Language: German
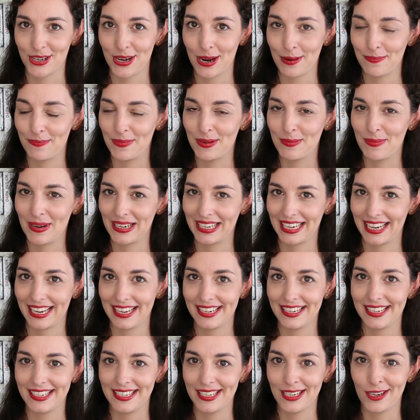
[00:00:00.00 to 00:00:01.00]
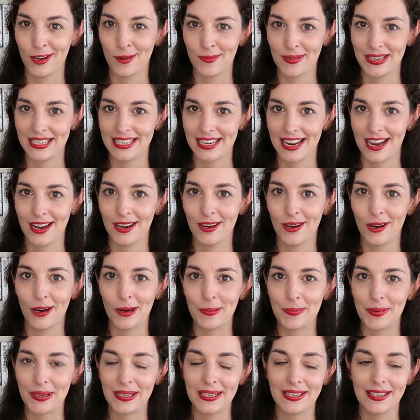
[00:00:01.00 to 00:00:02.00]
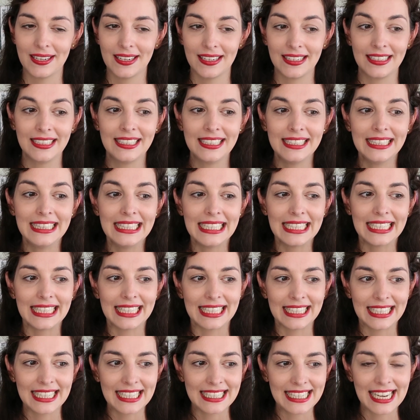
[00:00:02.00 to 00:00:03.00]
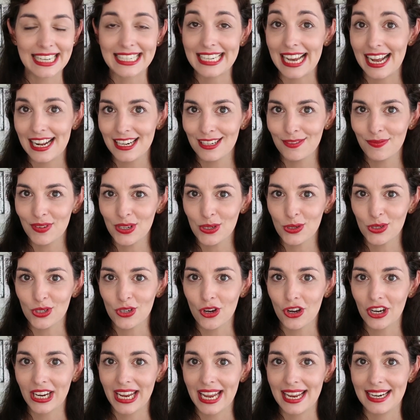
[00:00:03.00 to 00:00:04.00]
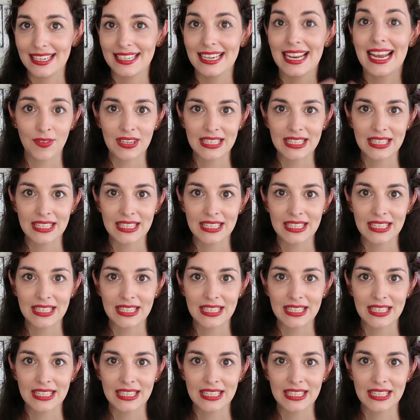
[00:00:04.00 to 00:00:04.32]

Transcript: schreibt mir mal gerne in die Kommentare, ob ihr äh, ja die alten Videos noch kennt.